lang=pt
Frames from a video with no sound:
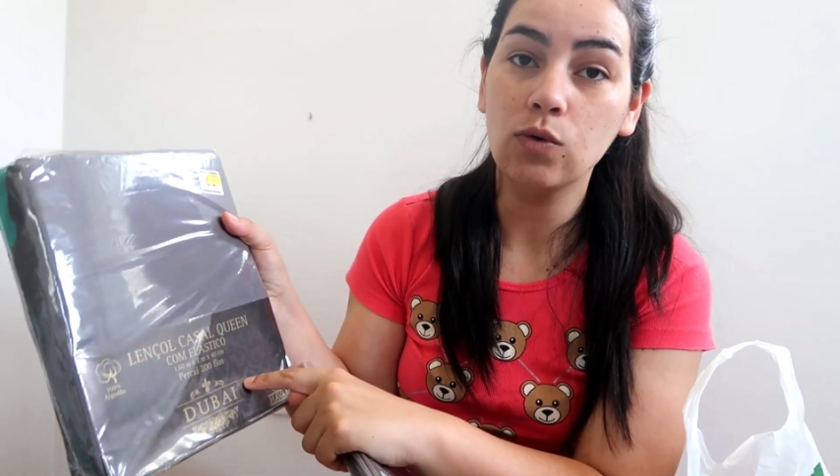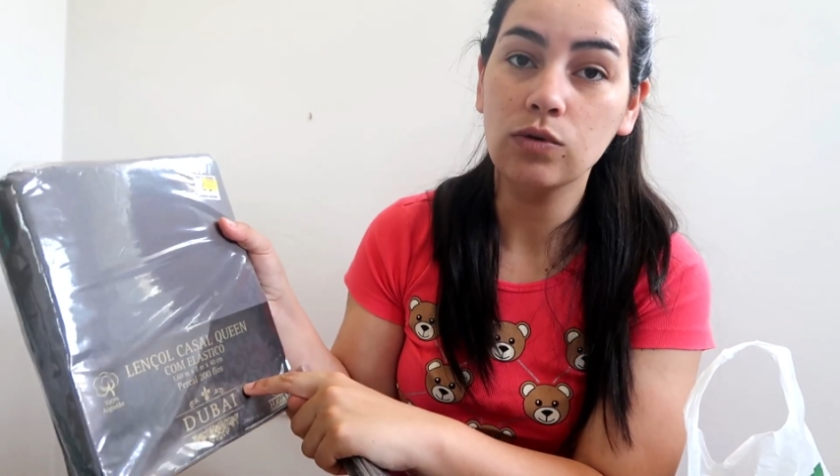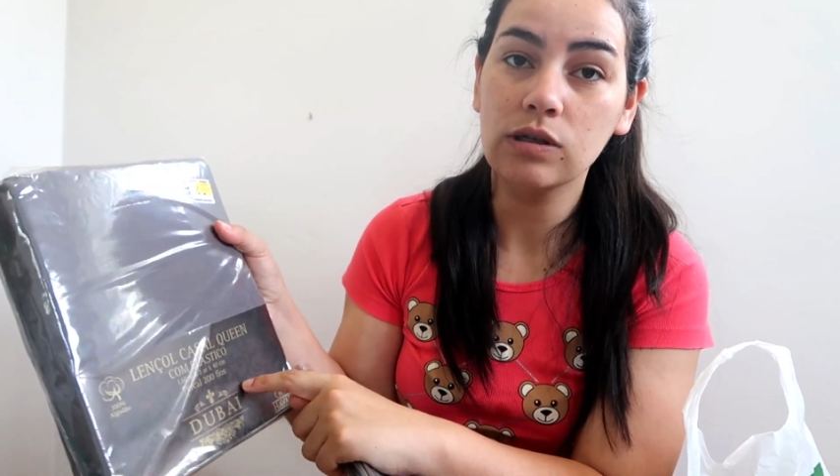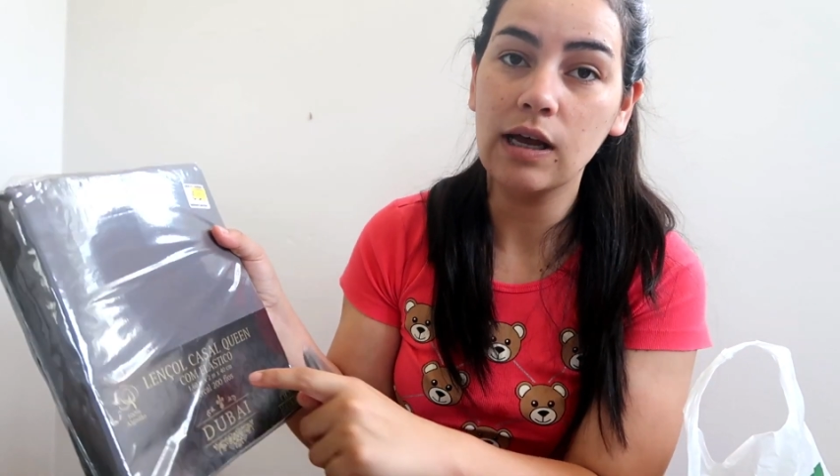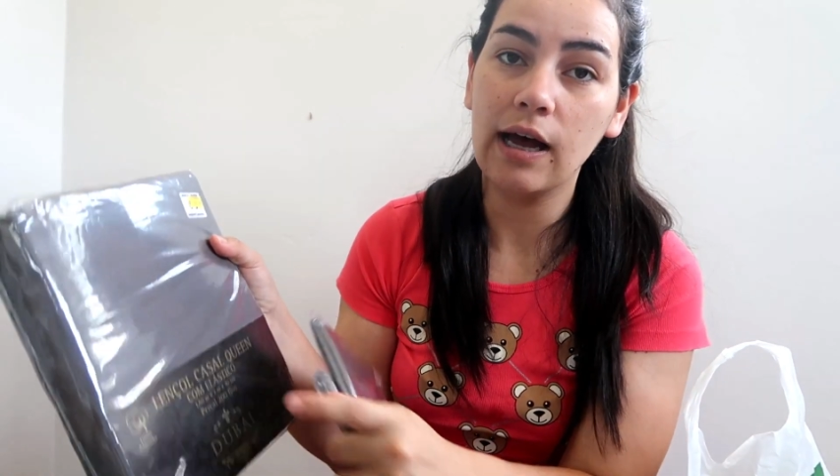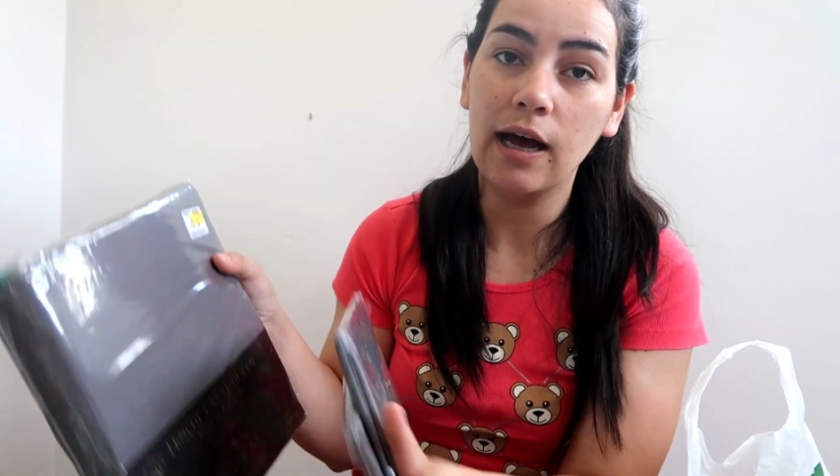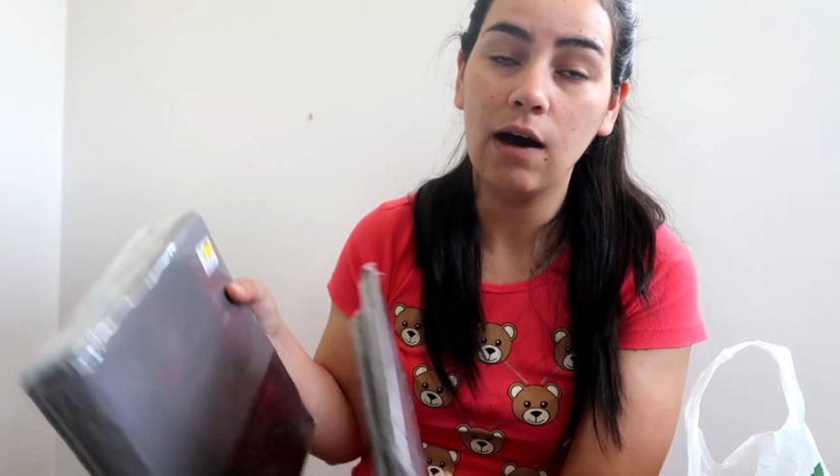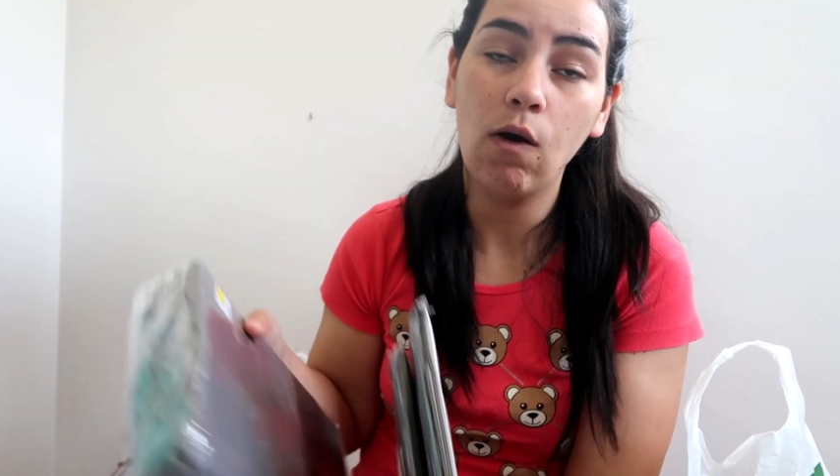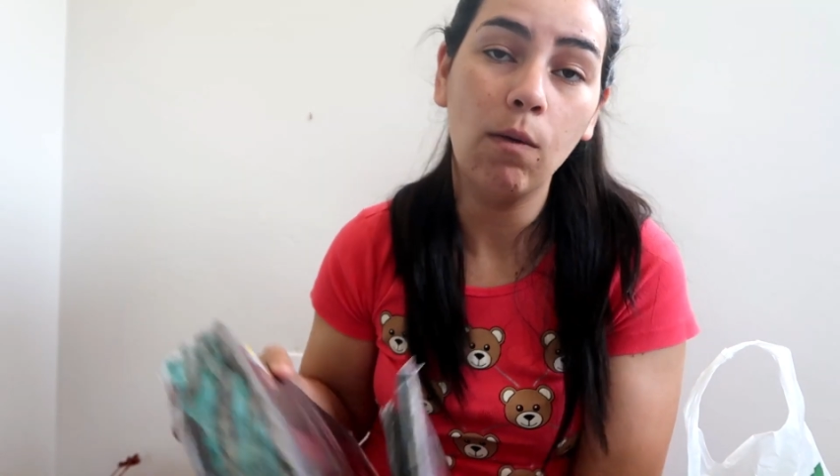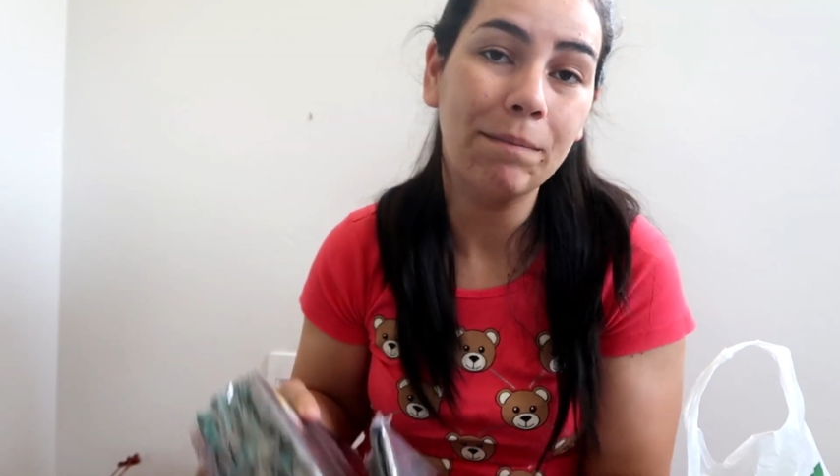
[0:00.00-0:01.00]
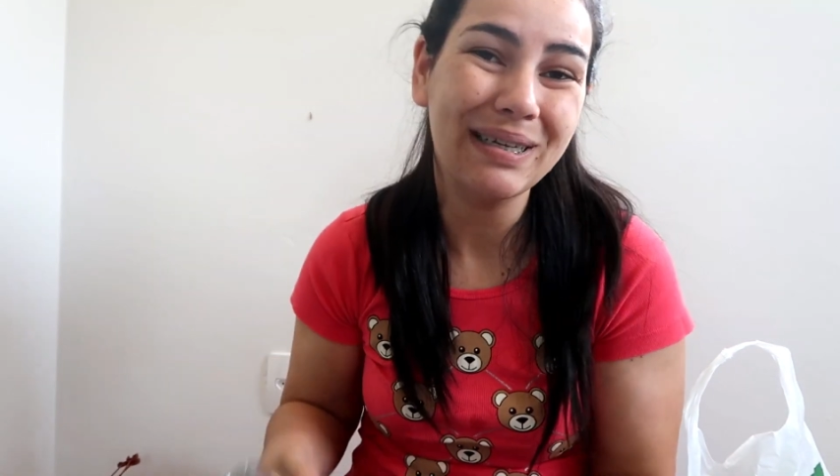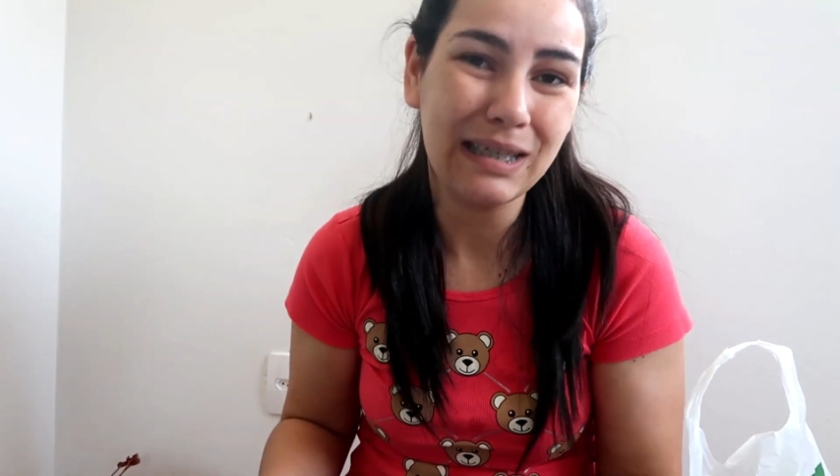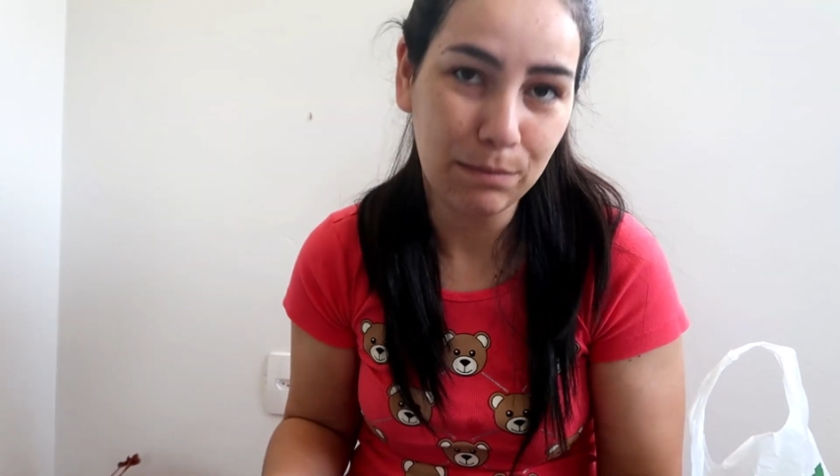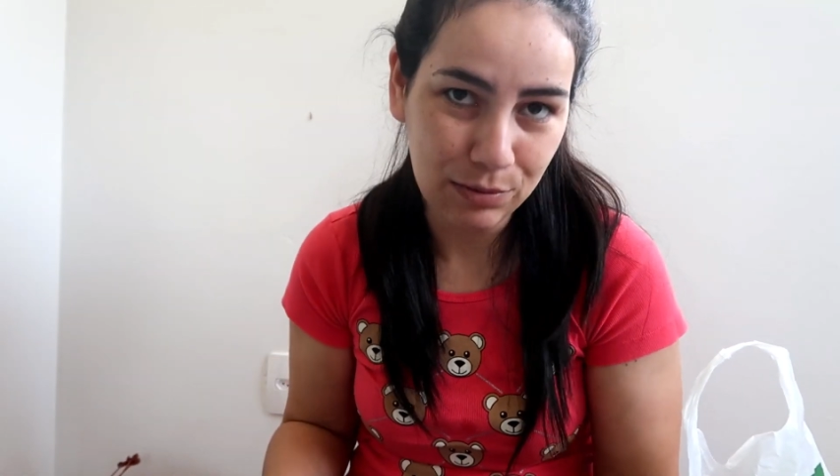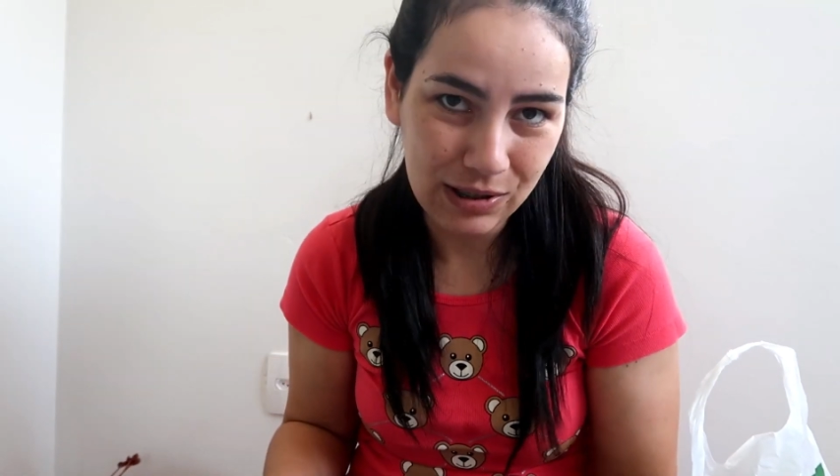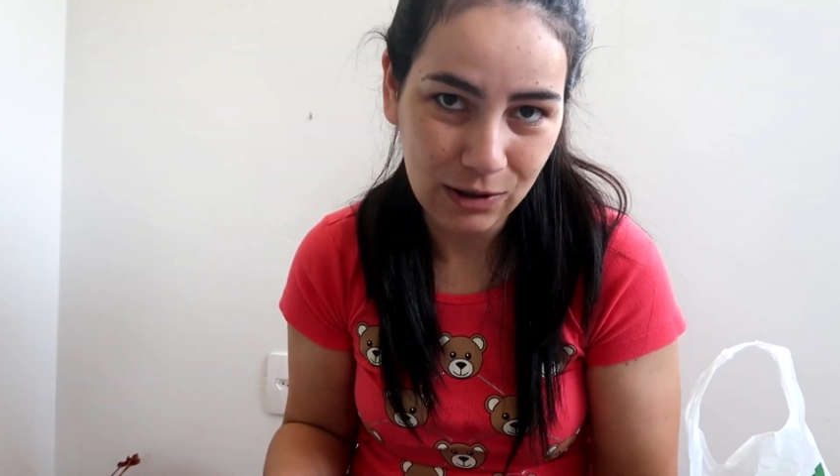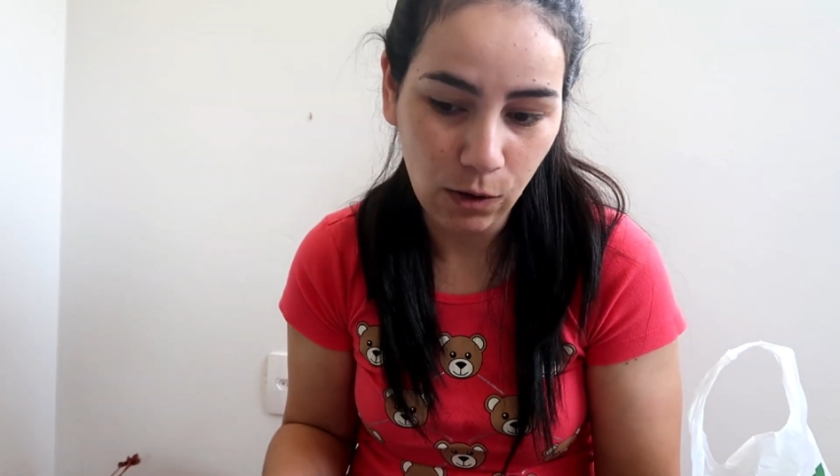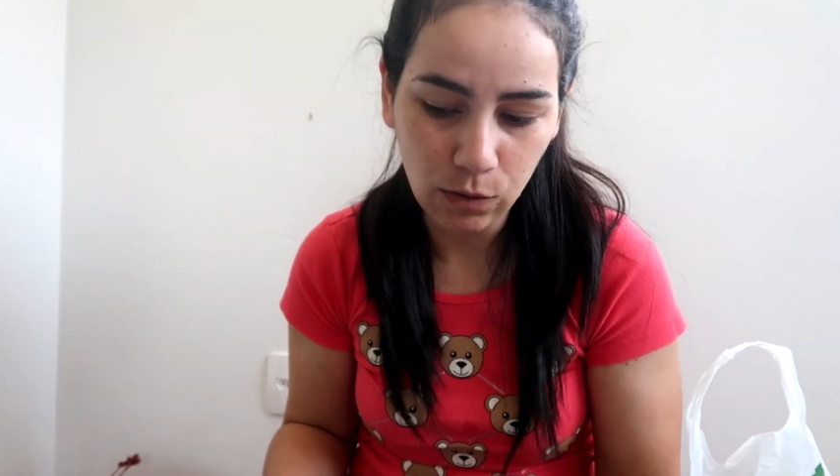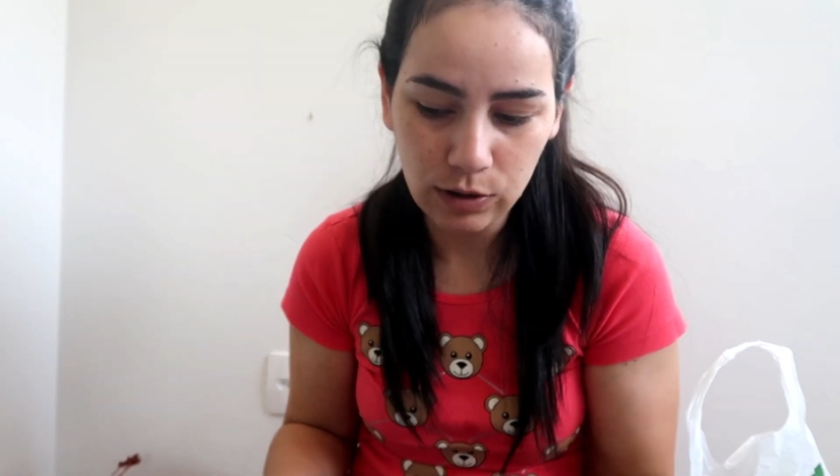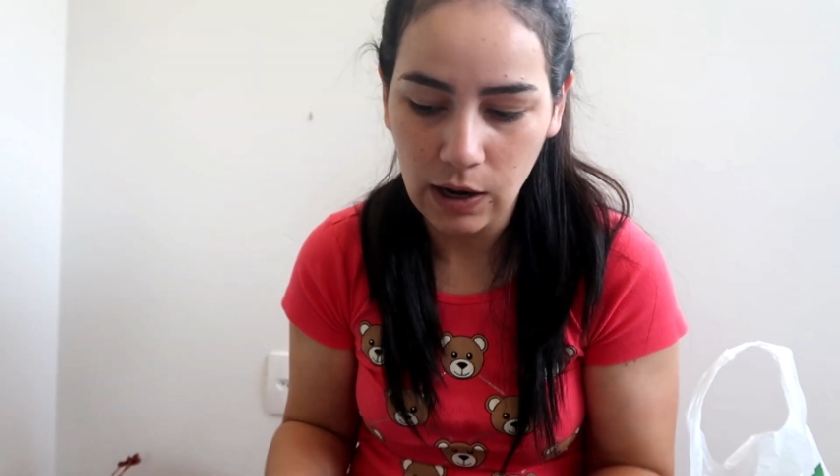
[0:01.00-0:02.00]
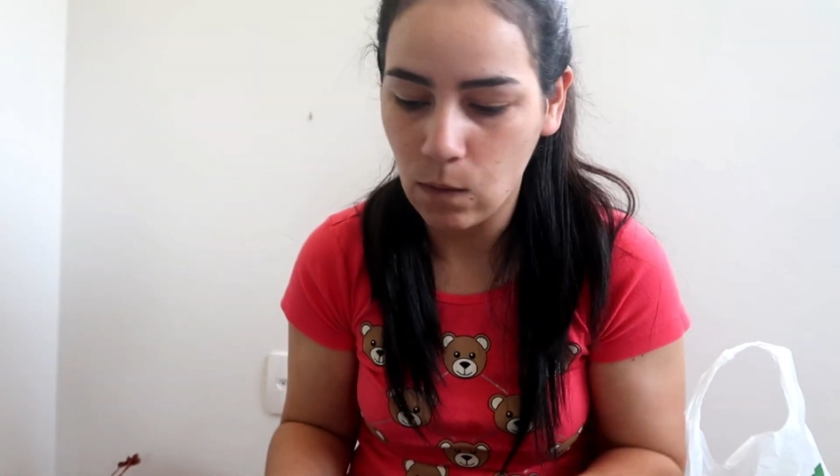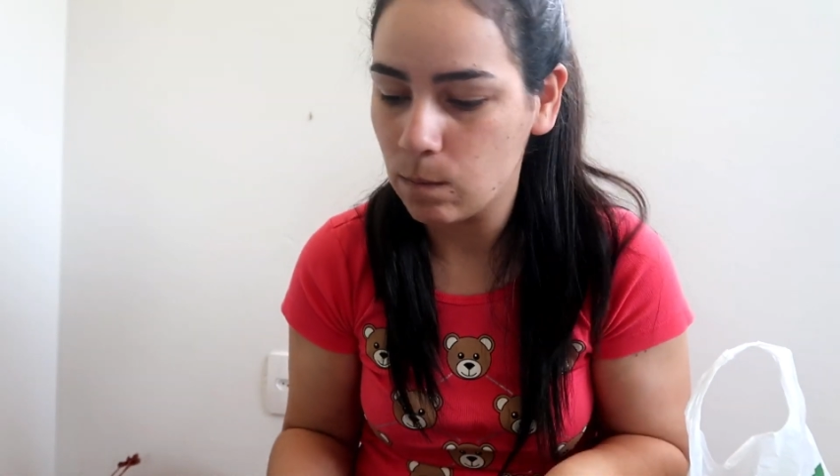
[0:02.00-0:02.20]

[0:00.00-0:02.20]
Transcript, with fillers: usa roupa 100% algodão.